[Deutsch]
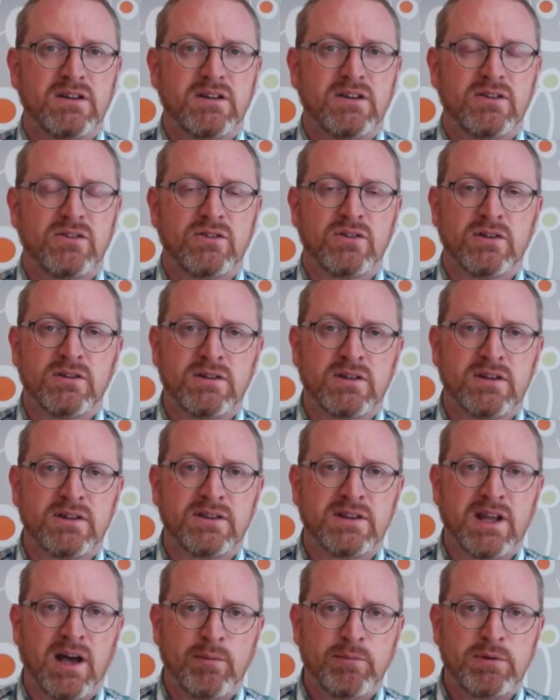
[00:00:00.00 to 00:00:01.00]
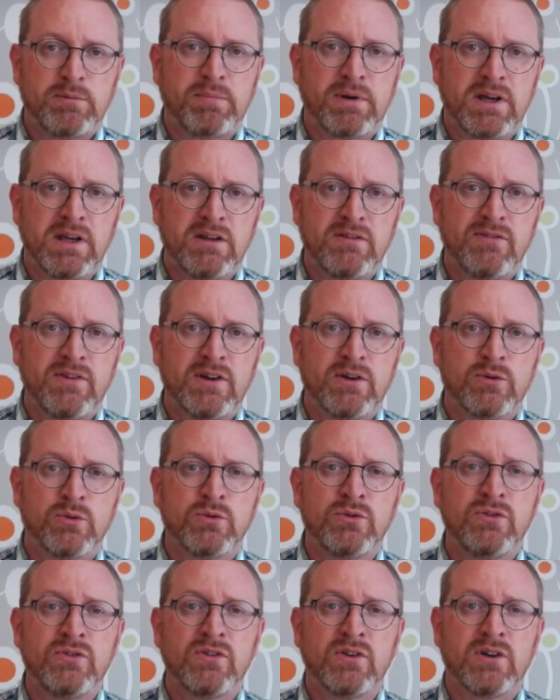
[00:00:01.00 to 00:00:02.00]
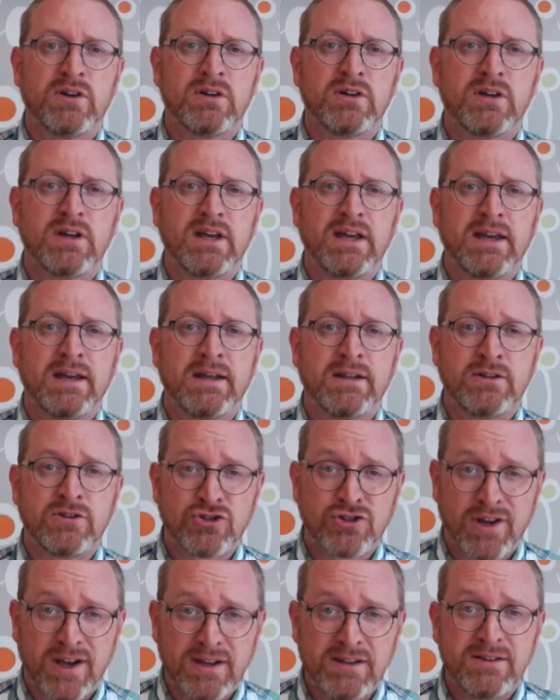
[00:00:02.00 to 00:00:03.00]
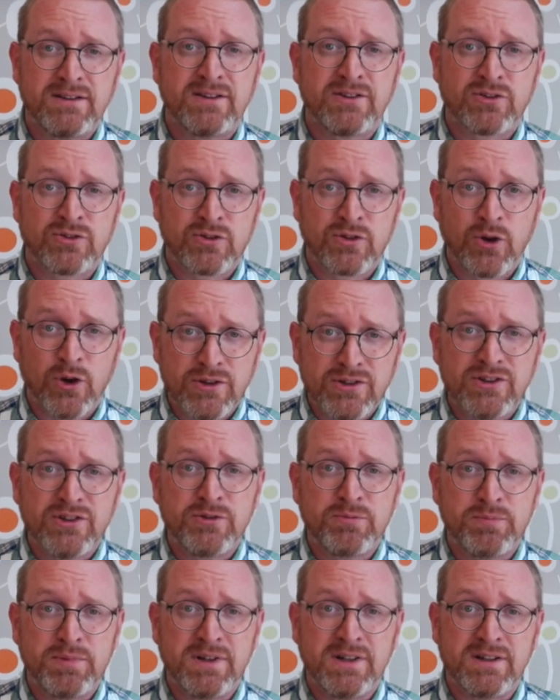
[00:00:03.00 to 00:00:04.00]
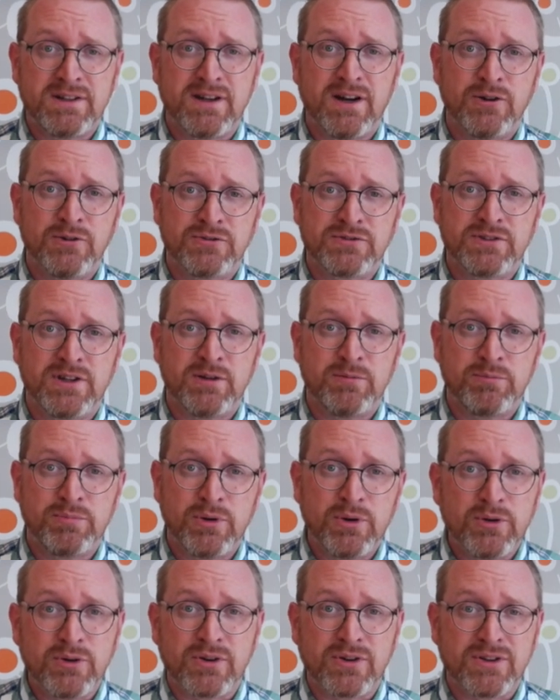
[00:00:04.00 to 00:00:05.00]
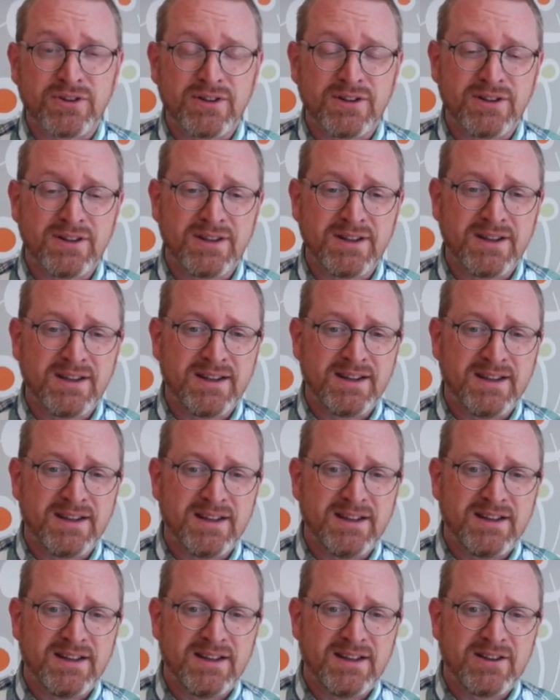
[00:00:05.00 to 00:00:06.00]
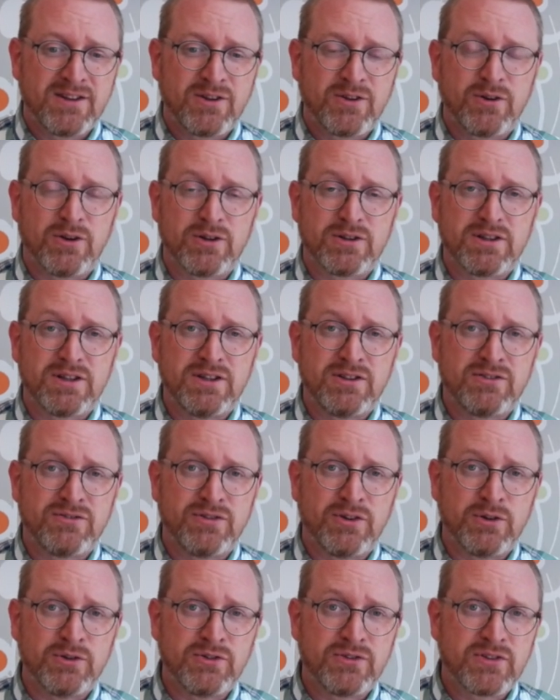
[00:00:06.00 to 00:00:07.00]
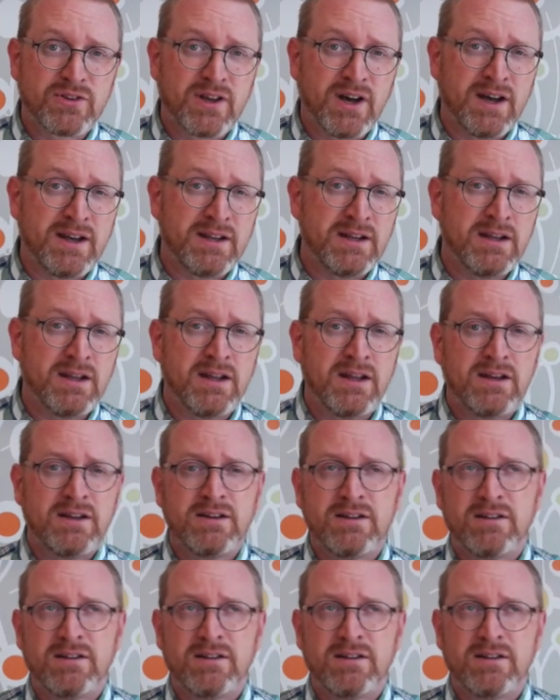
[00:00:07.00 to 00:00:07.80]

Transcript: sondern damit bringen wir unser entscheidendes Gottesbild auf den Punkt. Gott ist für uns kein